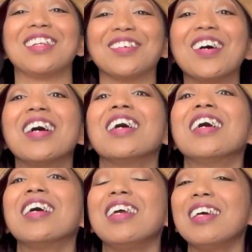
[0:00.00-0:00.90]
gitu.
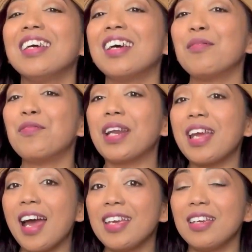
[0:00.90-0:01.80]
Eh, very
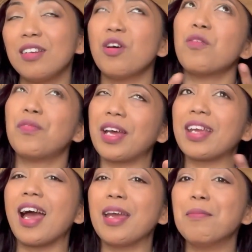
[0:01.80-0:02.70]
high not very
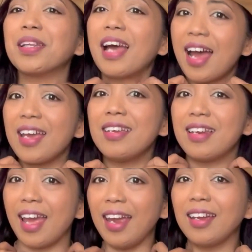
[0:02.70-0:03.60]
high but high
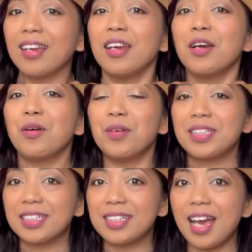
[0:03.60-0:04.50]
neck
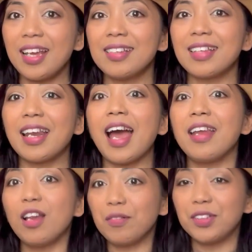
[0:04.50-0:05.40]
which is nice and I
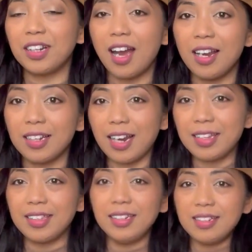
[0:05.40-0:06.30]
love the color I
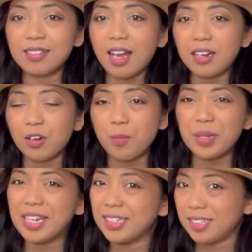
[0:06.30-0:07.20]
think this color
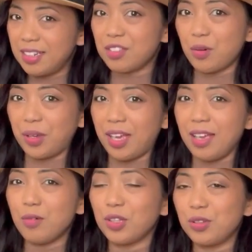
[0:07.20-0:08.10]
combination is
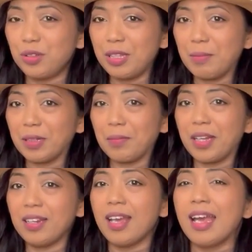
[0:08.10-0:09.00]
okay what do you think
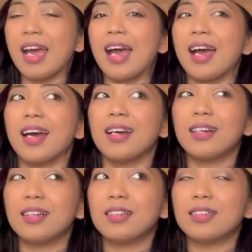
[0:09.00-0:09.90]
teman-teman
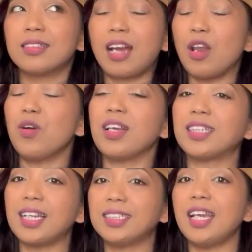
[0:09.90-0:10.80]
uh, kalau nggak
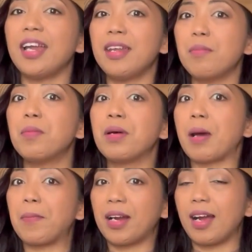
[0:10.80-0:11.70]
salah sih ada
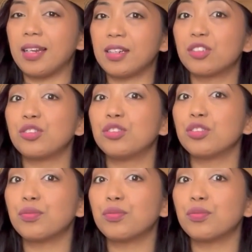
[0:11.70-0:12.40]
beberapa color to choose